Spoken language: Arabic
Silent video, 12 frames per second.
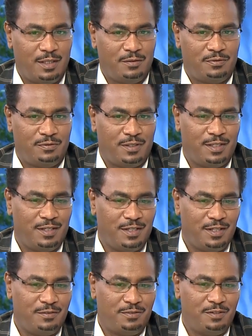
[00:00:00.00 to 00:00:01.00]
ضيف
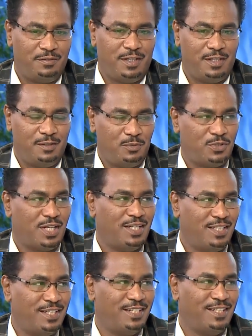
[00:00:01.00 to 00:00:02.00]
خفيف على المشاهدين